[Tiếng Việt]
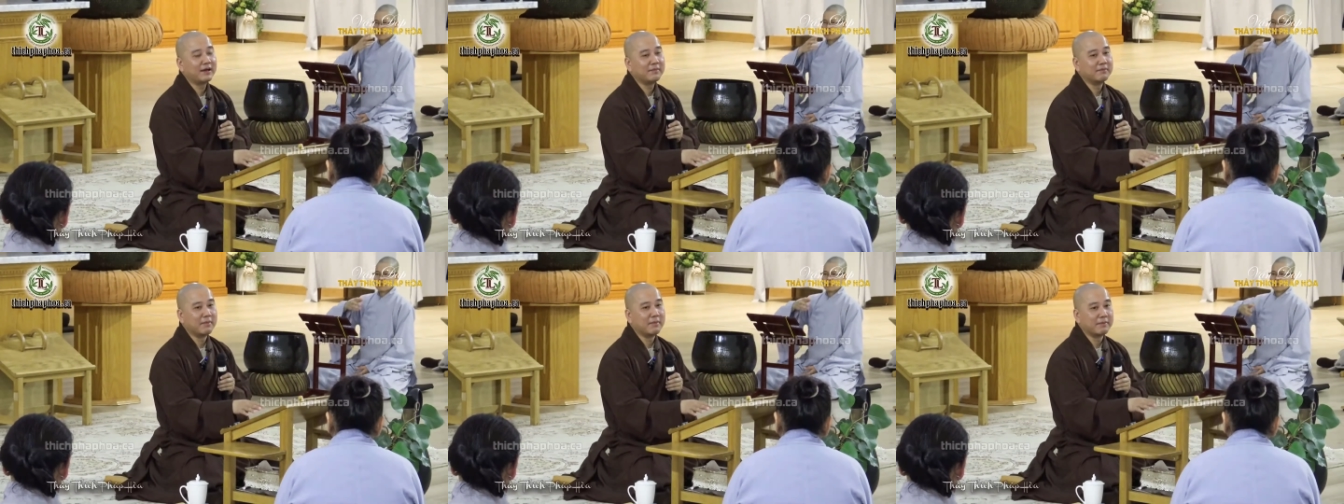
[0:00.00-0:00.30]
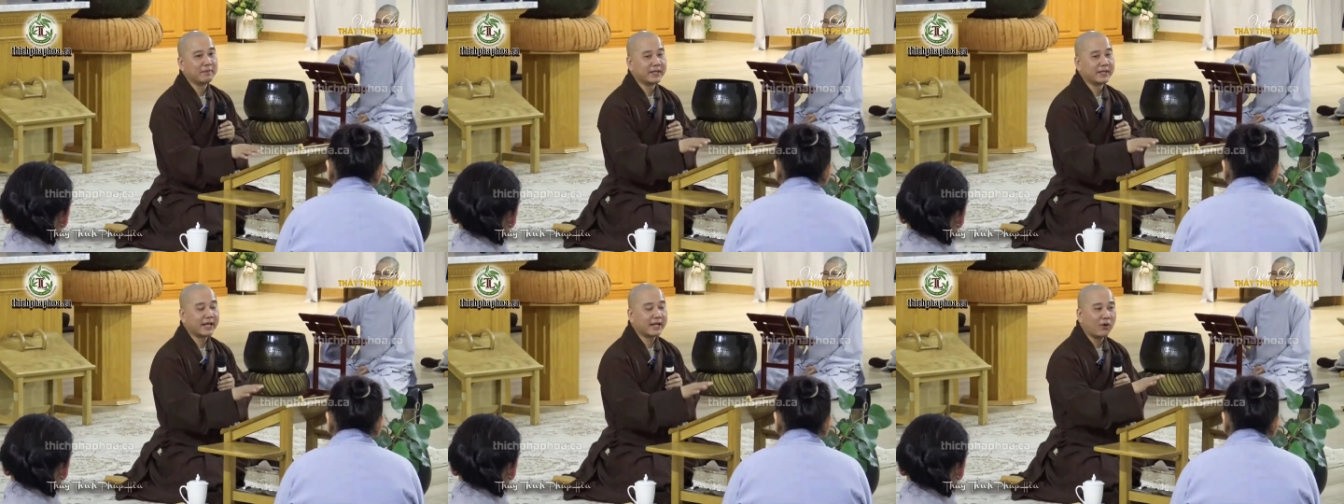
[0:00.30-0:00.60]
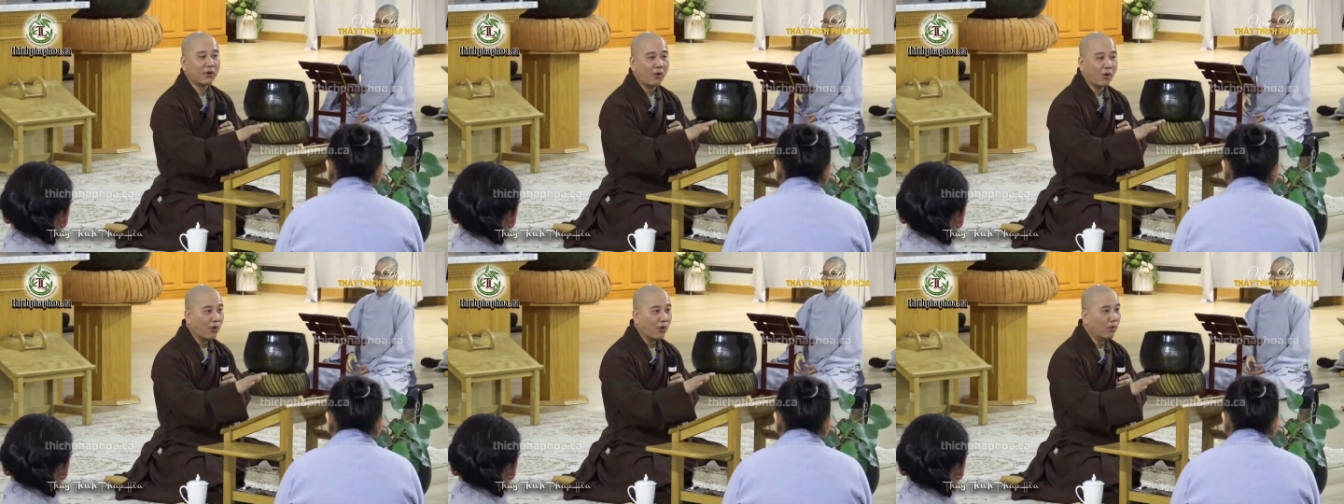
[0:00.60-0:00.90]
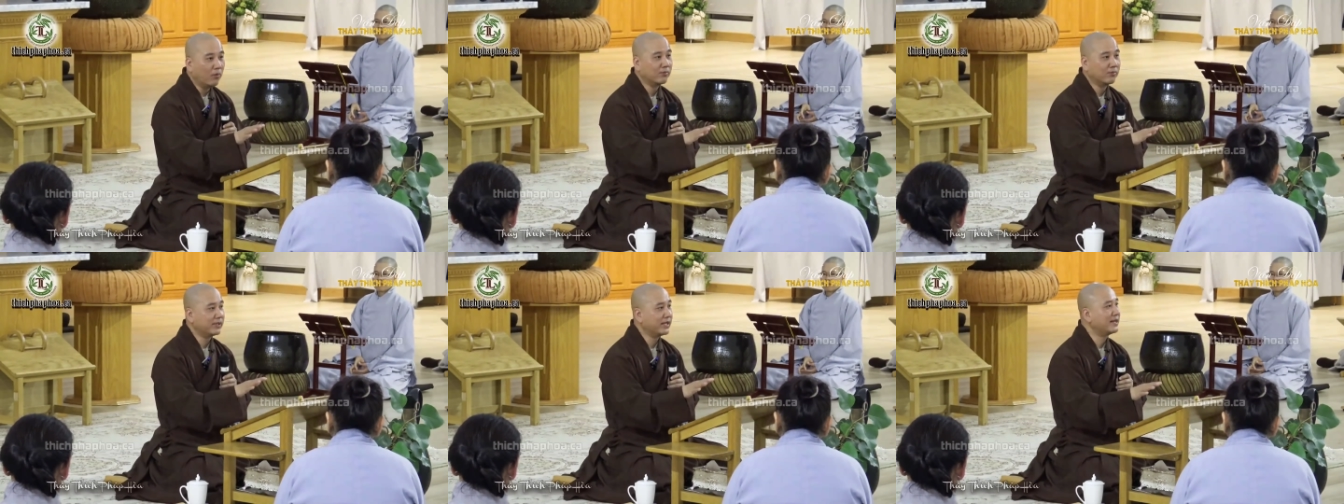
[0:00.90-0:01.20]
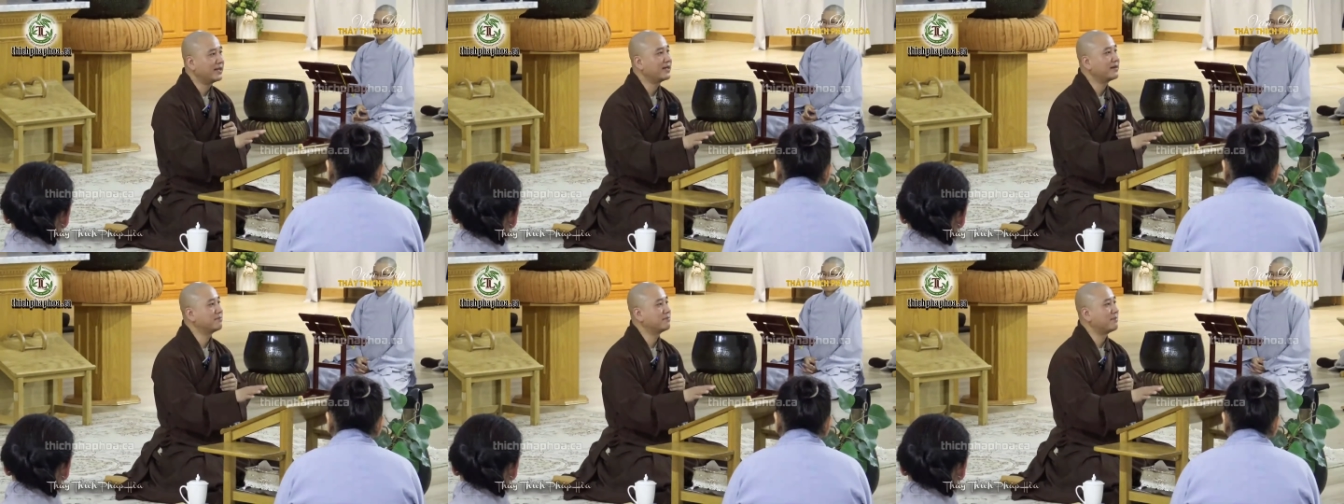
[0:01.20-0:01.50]
mà mình đang ồn
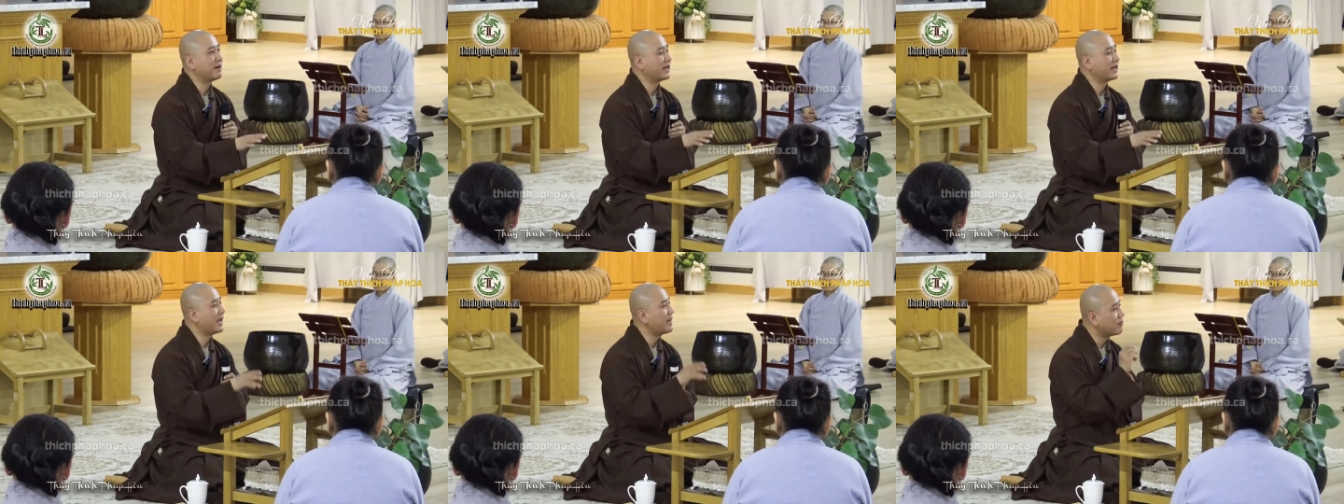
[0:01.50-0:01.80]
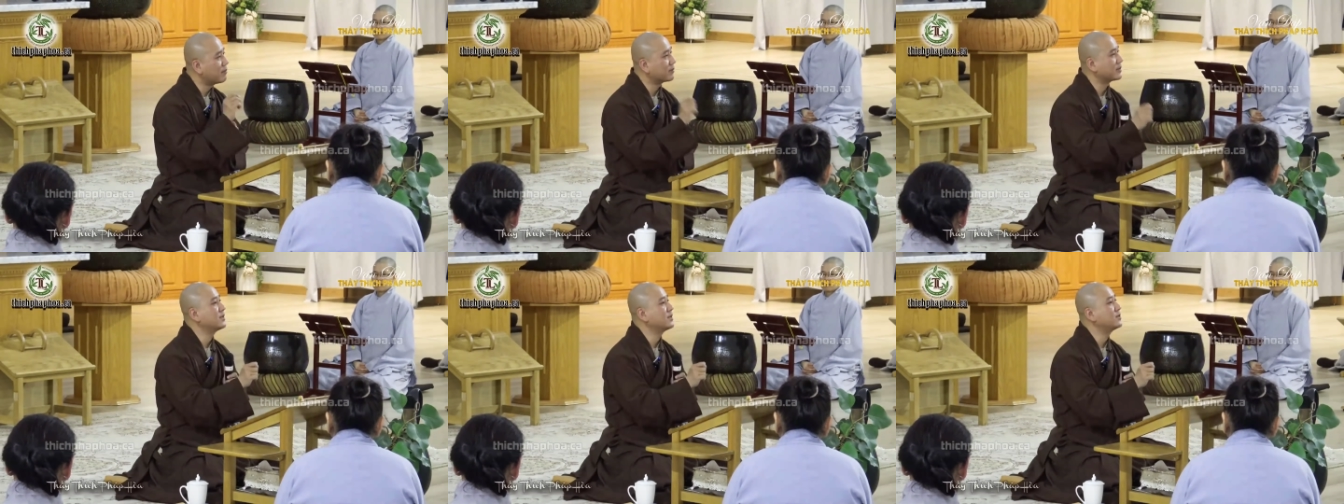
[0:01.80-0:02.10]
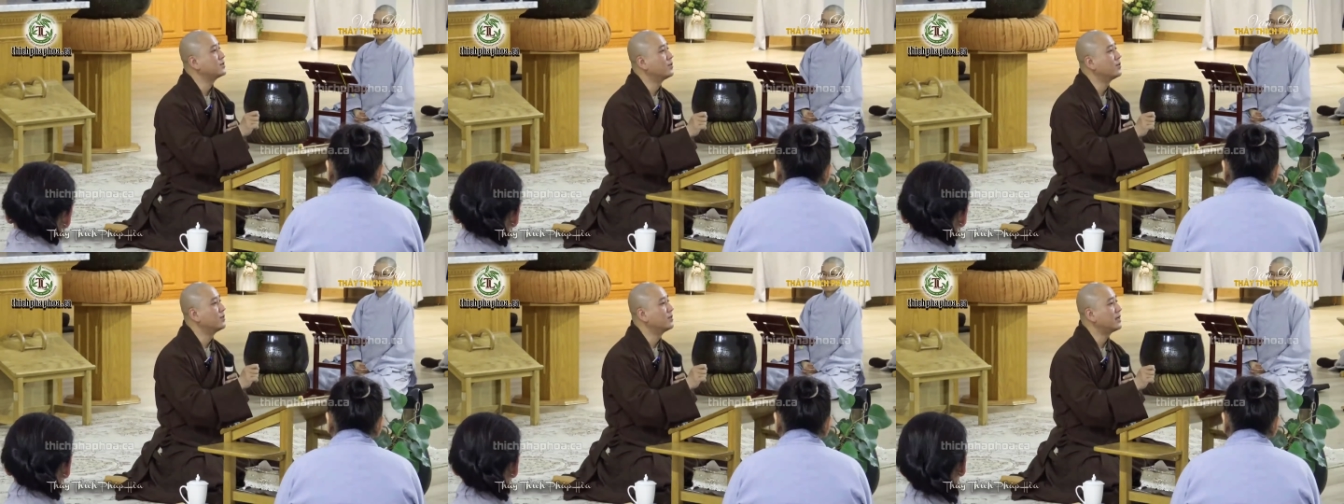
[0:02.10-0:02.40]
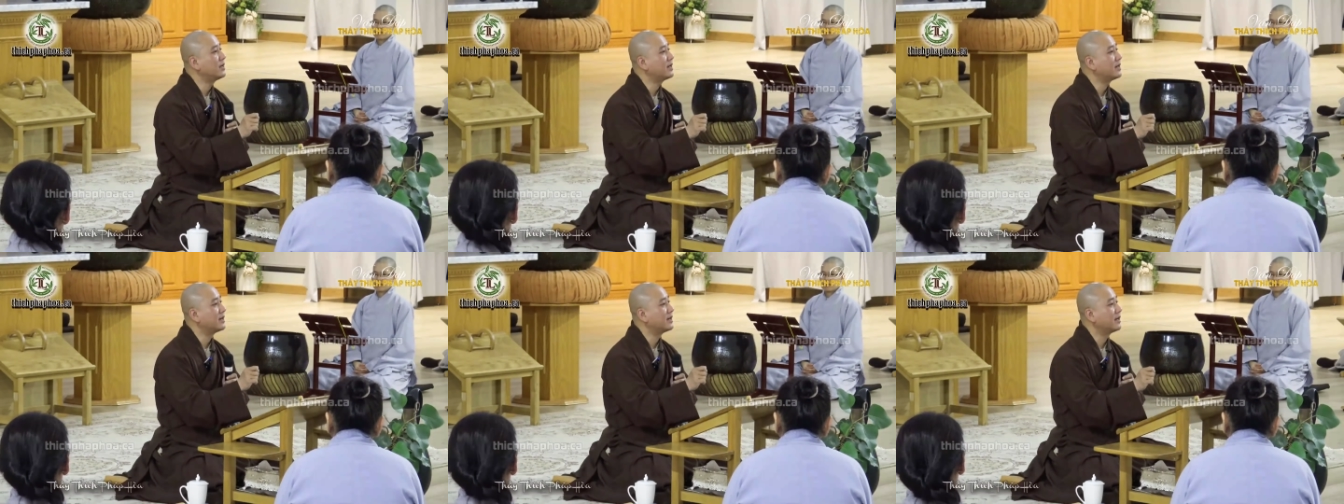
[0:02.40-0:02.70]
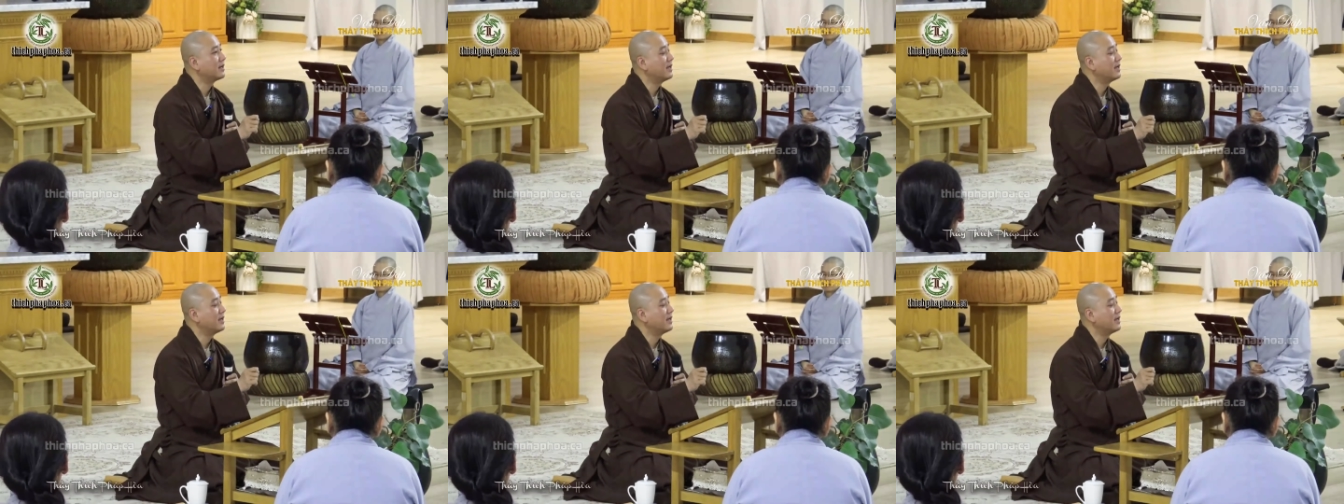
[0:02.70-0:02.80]
vậy đó, mà nghe một tiếng chuông á,